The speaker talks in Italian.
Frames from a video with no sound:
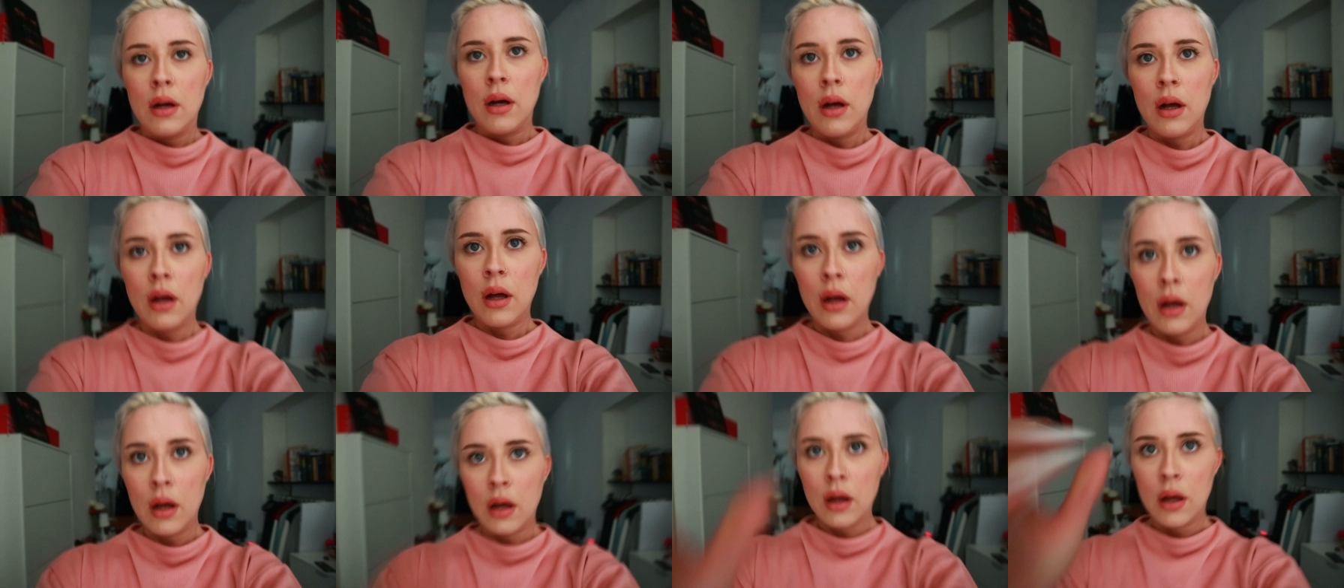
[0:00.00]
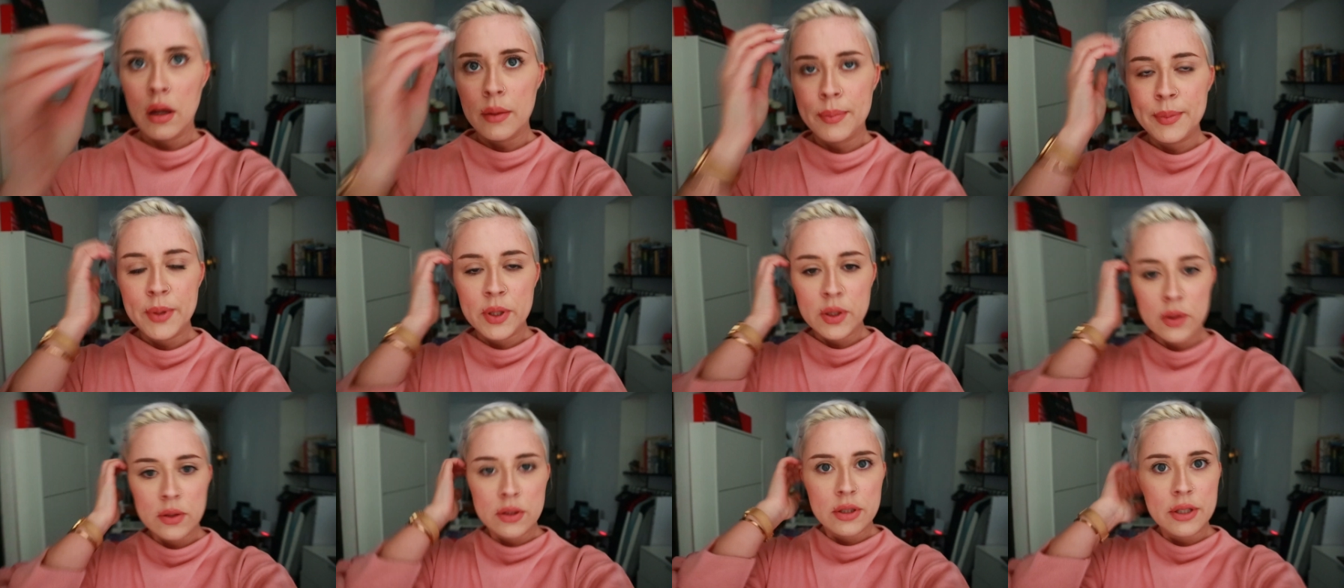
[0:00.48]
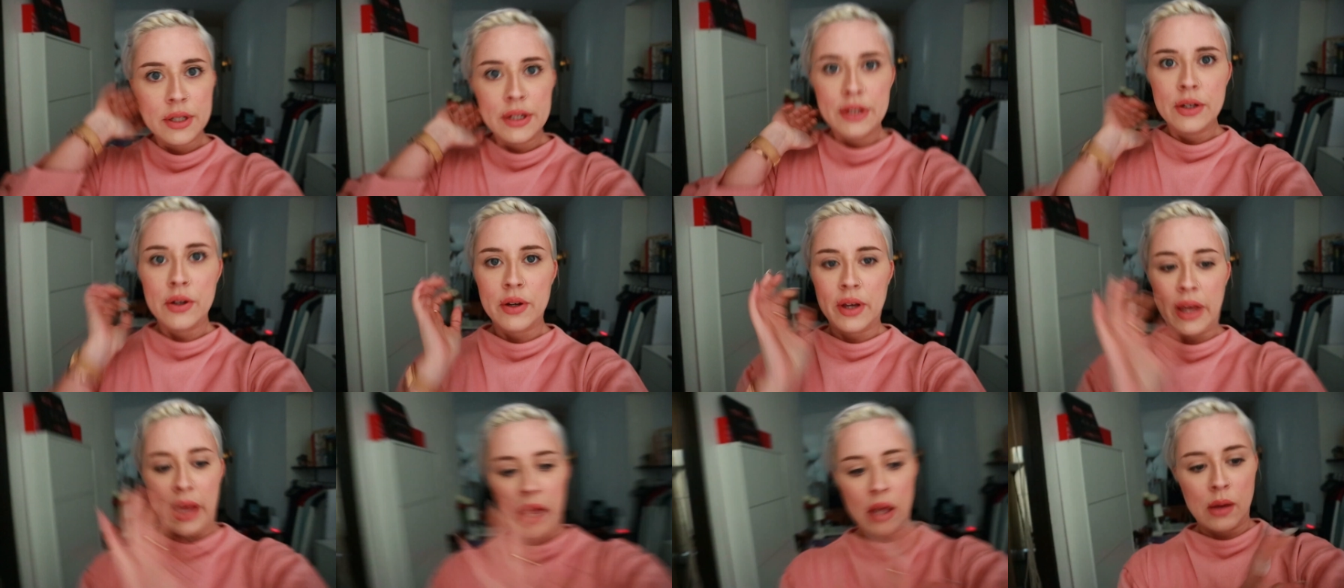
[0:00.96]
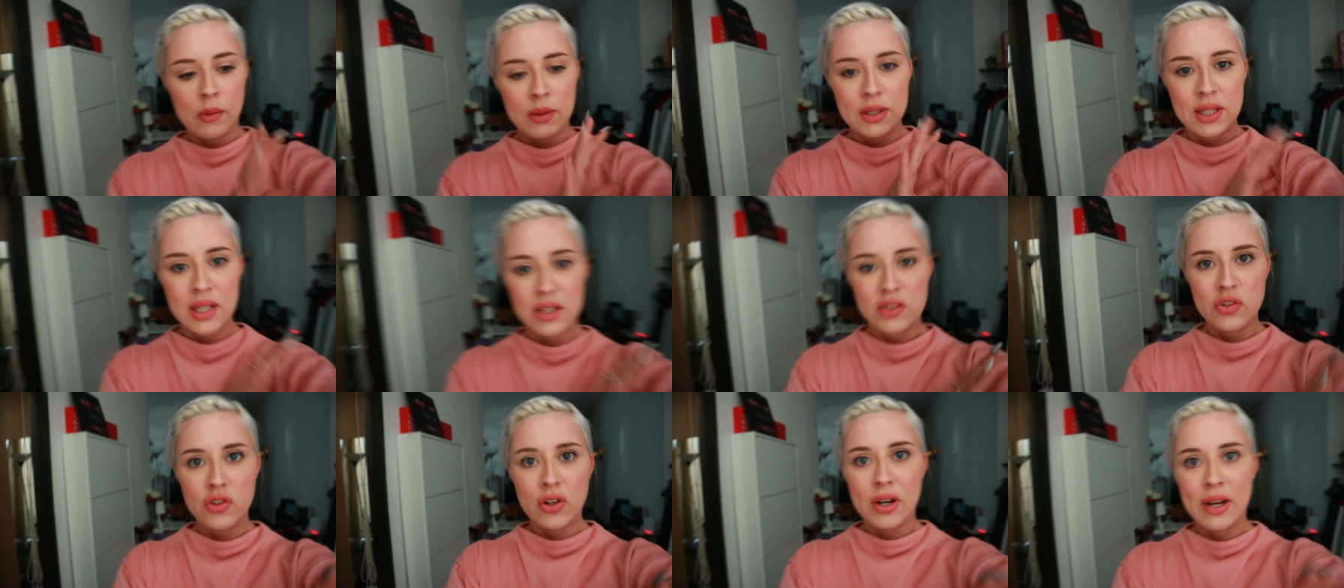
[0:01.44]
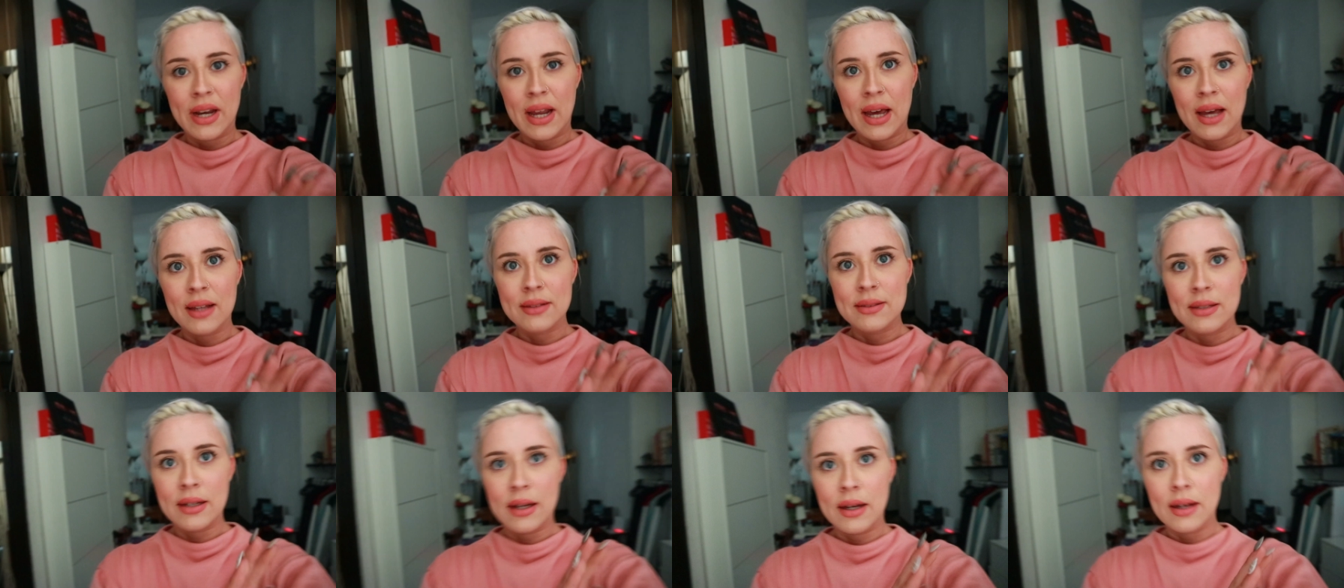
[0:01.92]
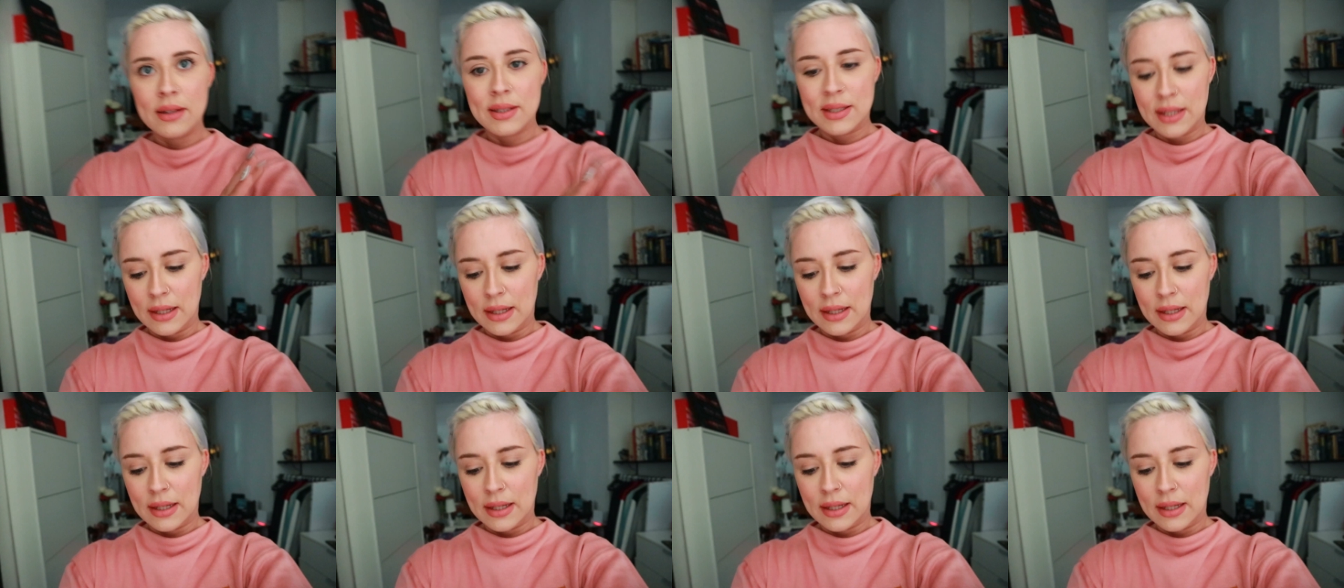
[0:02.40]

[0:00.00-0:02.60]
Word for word: Oh mio Dio, ok, questa giornata